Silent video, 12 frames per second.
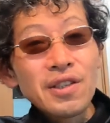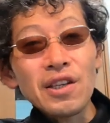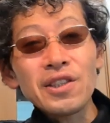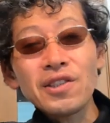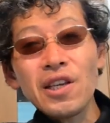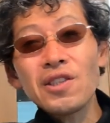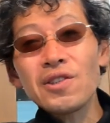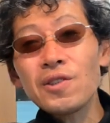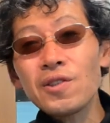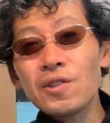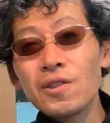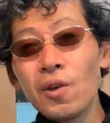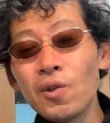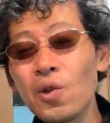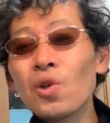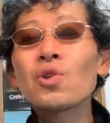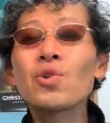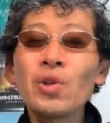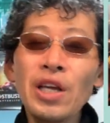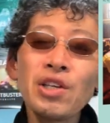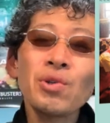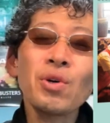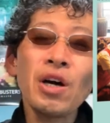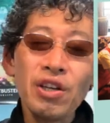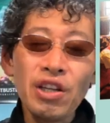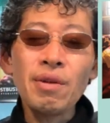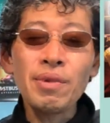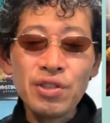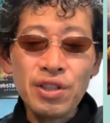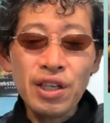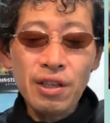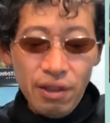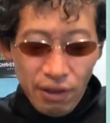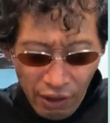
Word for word: 役者さん、おのおのの演技とかはね、別に